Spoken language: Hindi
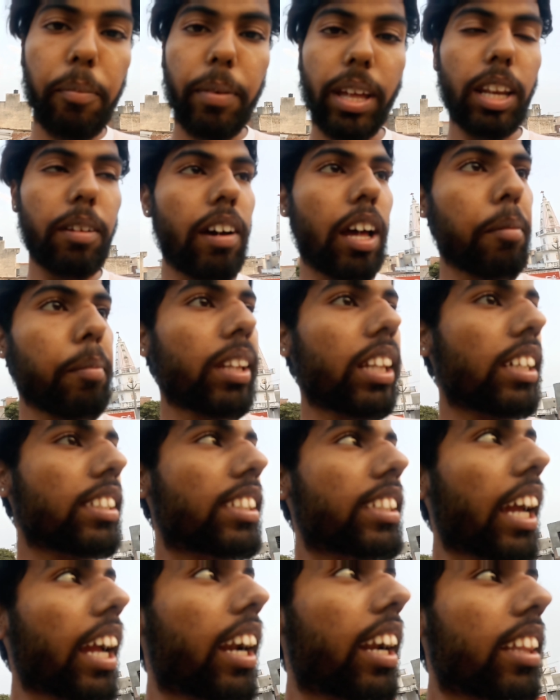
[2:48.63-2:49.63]
ये मेरी बारी में
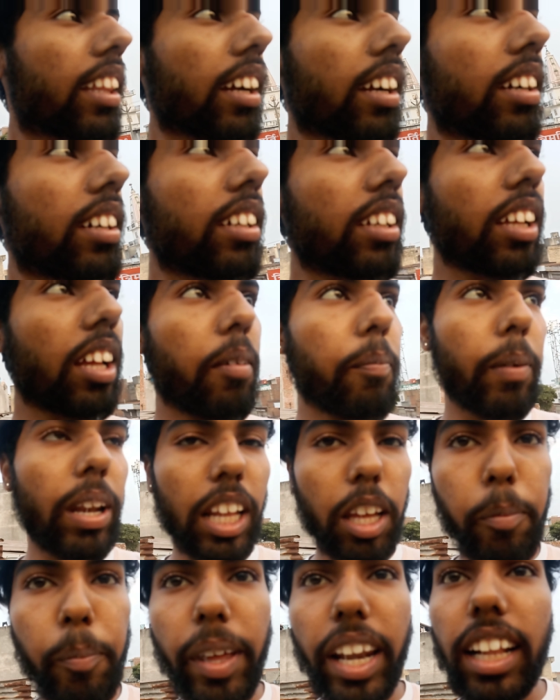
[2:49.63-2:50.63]
दस सेकंड तक
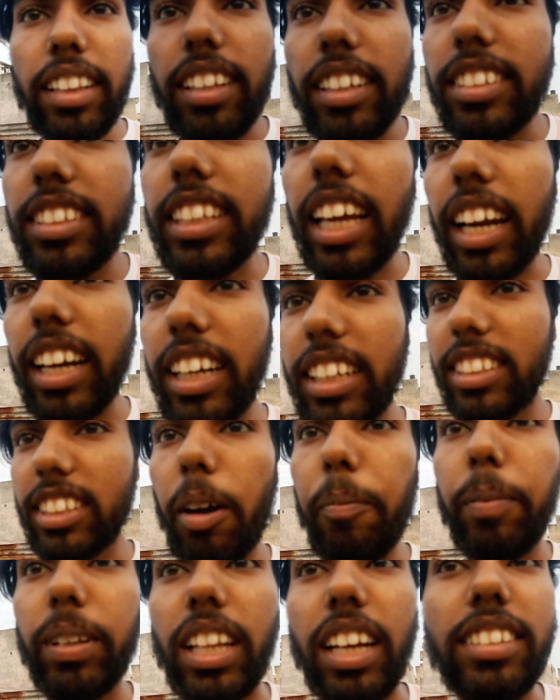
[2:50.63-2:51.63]
मतलब कि मेरा दस सेकंड
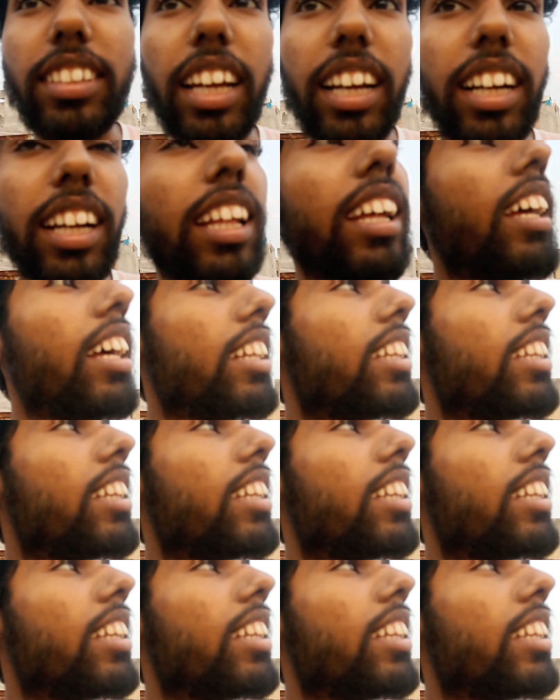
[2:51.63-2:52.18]
इसका पंद्रह सेकंड